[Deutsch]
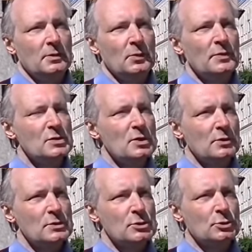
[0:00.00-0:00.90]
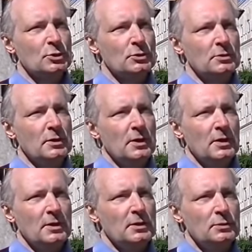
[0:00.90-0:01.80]
um mich so auszudrücken,
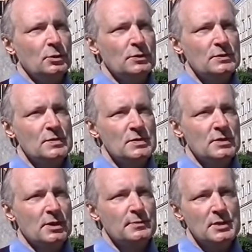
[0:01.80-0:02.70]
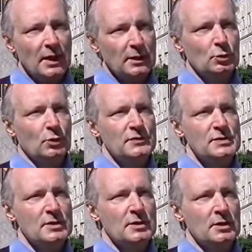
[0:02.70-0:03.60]
ein getötetes Tier im Schlachthof
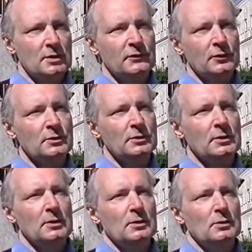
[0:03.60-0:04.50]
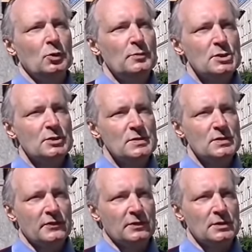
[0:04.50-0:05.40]
zerlegen würde, um es
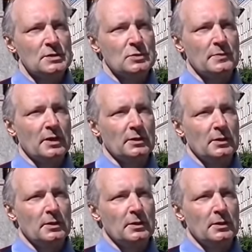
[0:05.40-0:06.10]
schnitzelfertig zu machen.